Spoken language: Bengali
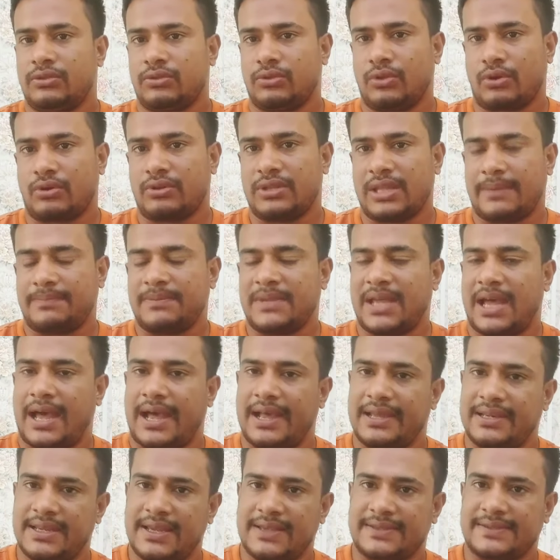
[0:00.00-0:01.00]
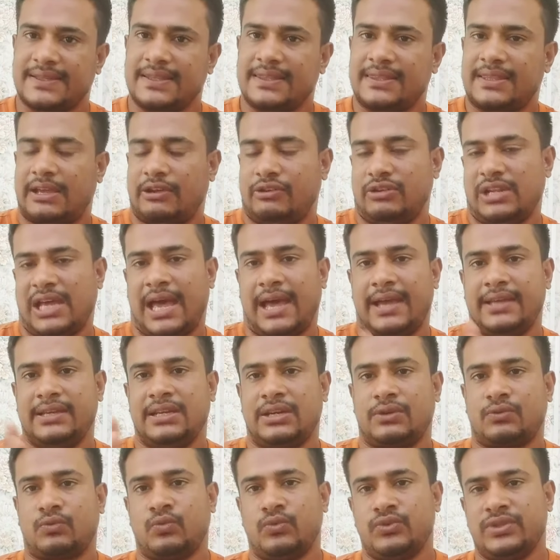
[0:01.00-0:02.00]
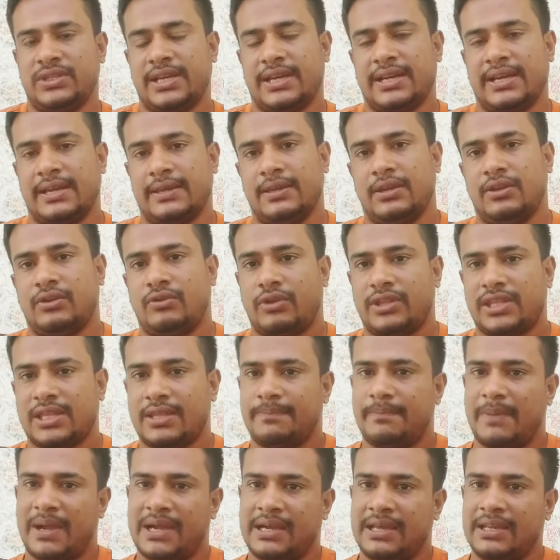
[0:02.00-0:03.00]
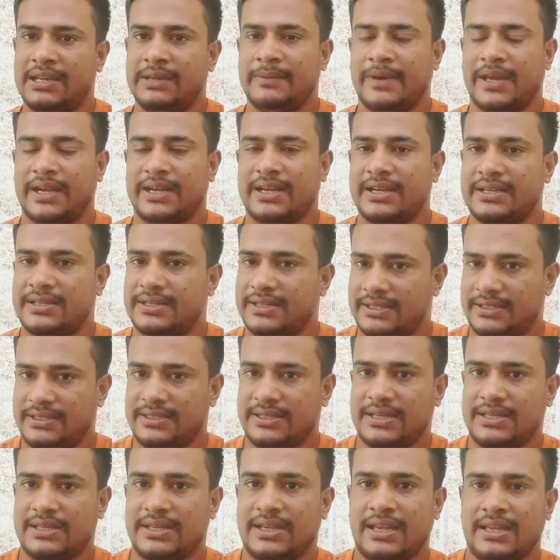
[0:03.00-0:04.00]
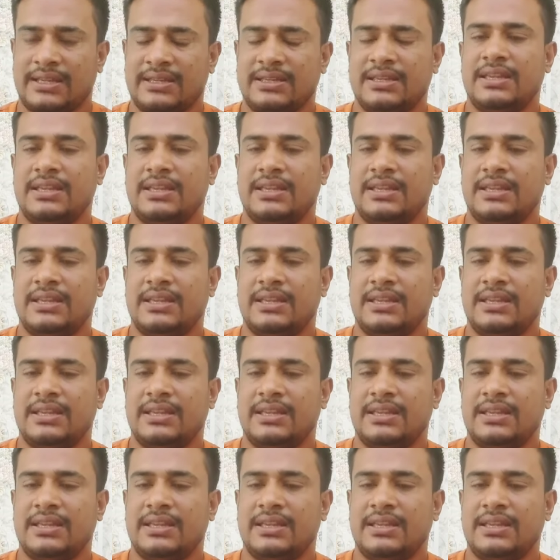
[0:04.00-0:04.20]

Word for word: ধরুন আপনি হাইলে আছেন তাহলে হাইলের কোন জায়গায় অর্থাৎ বাঙালি মার্কেট যেটা